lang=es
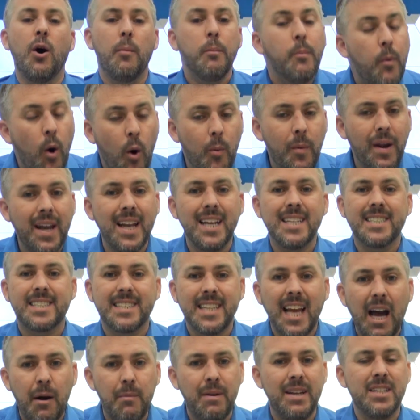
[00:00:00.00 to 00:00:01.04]
Móviles,
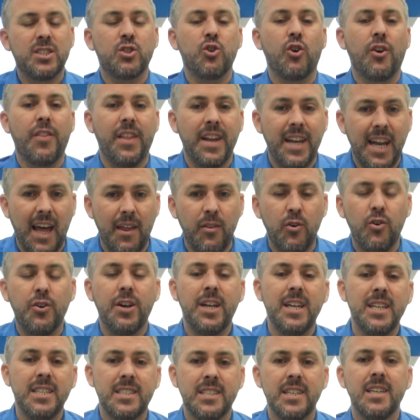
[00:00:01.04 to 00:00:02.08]
tablets,
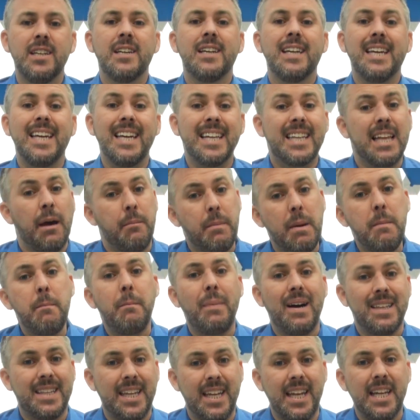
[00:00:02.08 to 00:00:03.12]
ordenadores y también
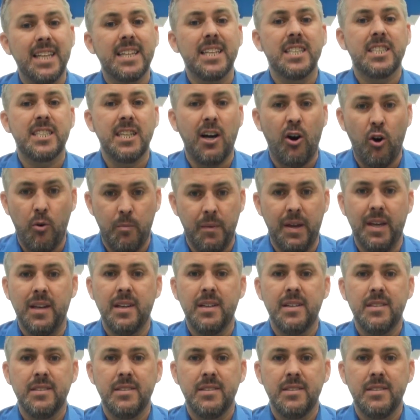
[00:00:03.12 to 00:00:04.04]
patinetes Xiaomi.